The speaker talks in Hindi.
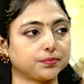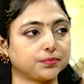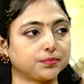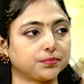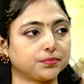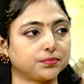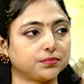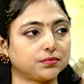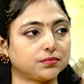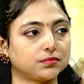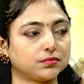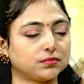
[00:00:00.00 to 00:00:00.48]

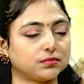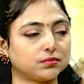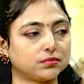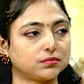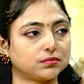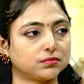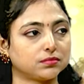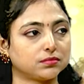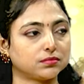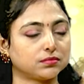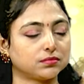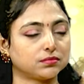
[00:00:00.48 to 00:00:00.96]
लक्षण
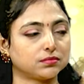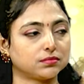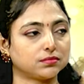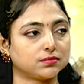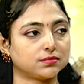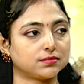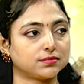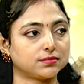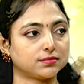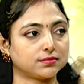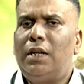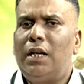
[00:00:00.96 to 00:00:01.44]
में
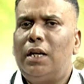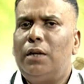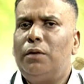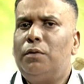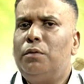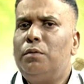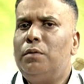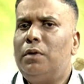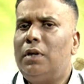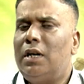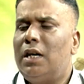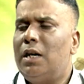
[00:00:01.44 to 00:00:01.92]
जो
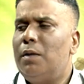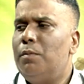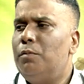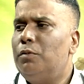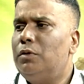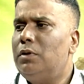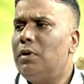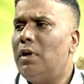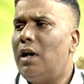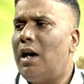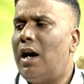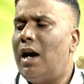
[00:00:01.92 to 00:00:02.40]
डेंगू का है
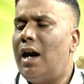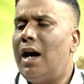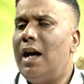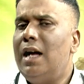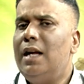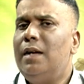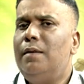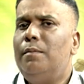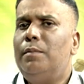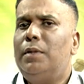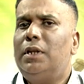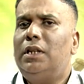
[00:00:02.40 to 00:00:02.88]
मतलब
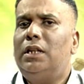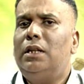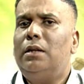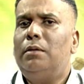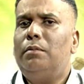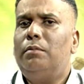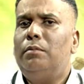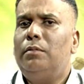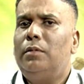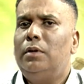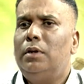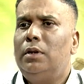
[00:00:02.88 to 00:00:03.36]
हाई
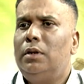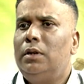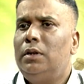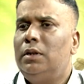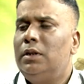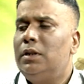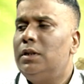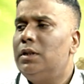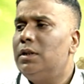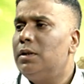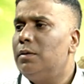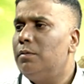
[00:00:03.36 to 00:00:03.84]
मतलब
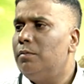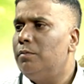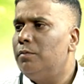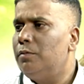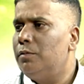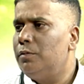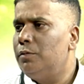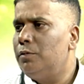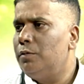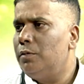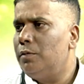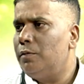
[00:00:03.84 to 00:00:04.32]

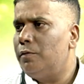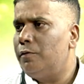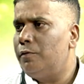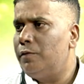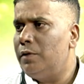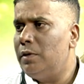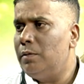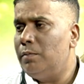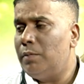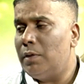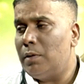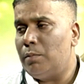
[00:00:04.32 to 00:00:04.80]
जो
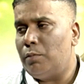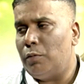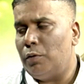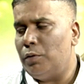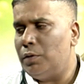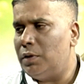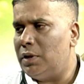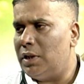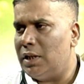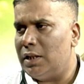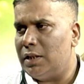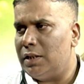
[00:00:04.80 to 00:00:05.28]
फीवर
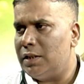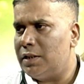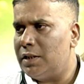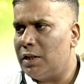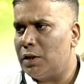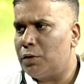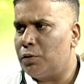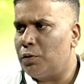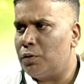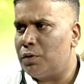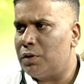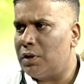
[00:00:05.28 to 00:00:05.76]
बहुत तेज़ी से
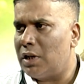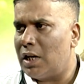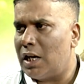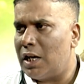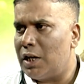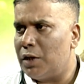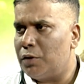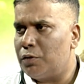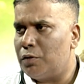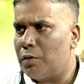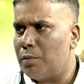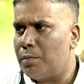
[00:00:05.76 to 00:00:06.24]
104
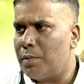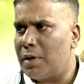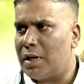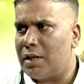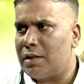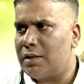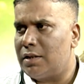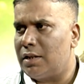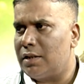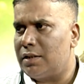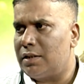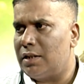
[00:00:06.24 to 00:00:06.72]

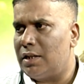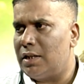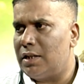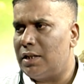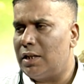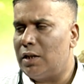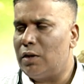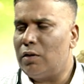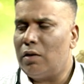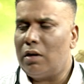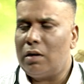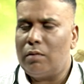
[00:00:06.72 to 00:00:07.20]
105 तक चला
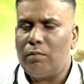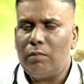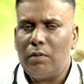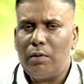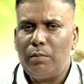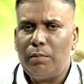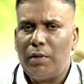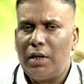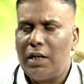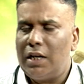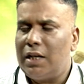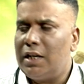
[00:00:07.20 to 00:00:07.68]
जाए नॉर्मल
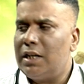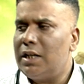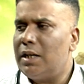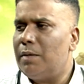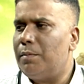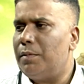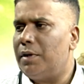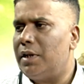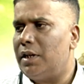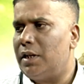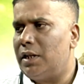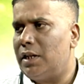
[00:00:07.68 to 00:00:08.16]
मलेरिया
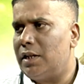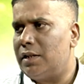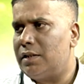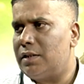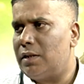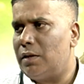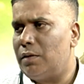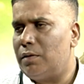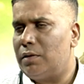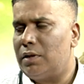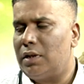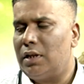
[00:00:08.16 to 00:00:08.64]
में नहीं
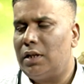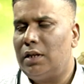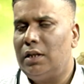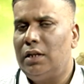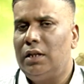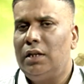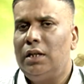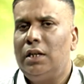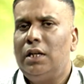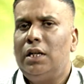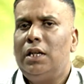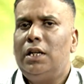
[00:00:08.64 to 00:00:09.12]
ऐसा होता है
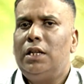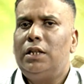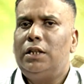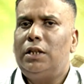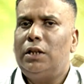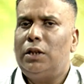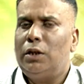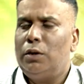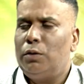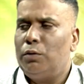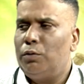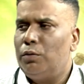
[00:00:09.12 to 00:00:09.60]

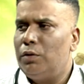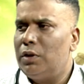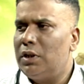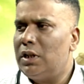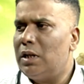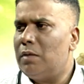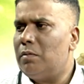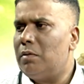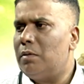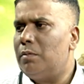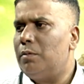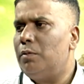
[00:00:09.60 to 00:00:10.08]

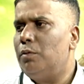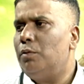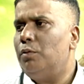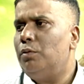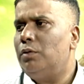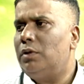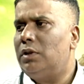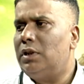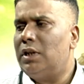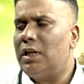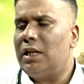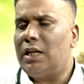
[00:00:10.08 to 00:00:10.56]
चिकनगुनिया में भी
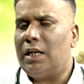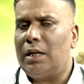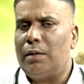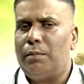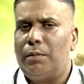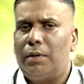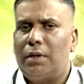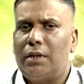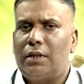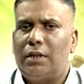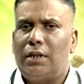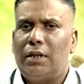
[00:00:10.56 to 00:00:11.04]
उतना नहीं
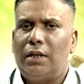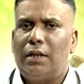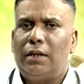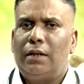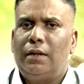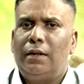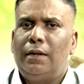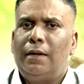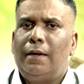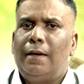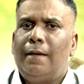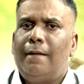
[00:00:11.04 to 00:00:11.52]
बढ़ता है
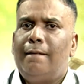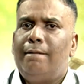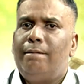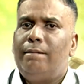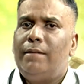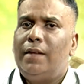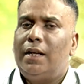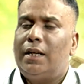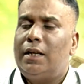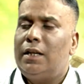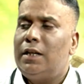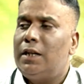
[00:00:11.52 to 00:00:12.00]

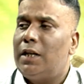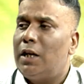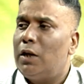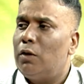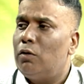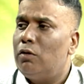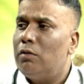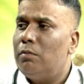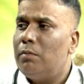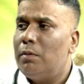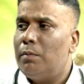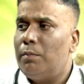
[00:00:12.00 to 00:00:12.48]
लेकिन
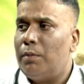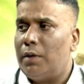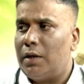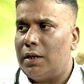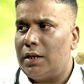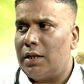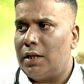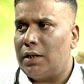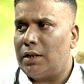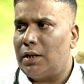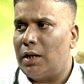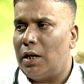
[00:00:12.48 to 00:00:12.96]
डेंगू में बढ़
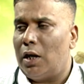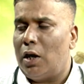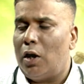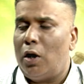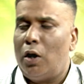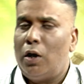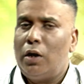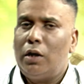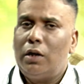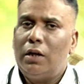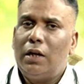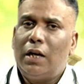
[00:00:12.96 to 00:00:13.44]
जाता है
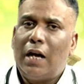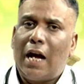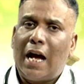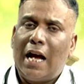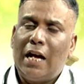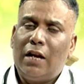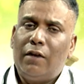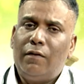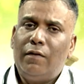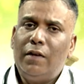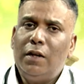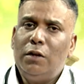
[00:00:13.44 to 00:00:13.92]
और
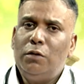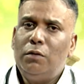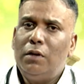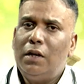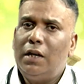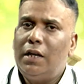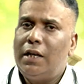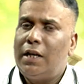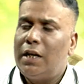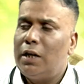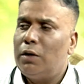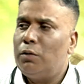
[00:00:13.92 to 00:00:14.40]
आयुर्वेद जो है
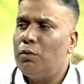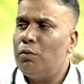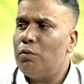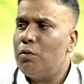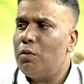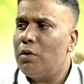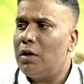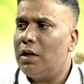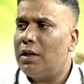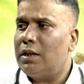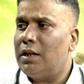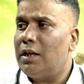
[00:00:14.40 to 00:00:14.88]
डेंगू को
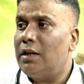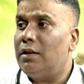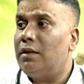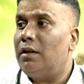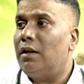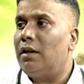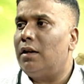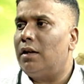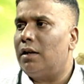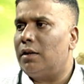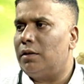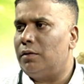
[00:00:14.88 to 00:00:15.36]
कहता है
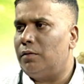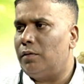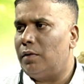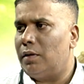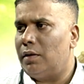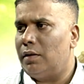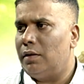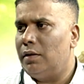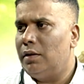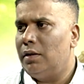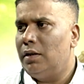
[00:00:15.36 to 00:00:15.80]
दंडक ज्वर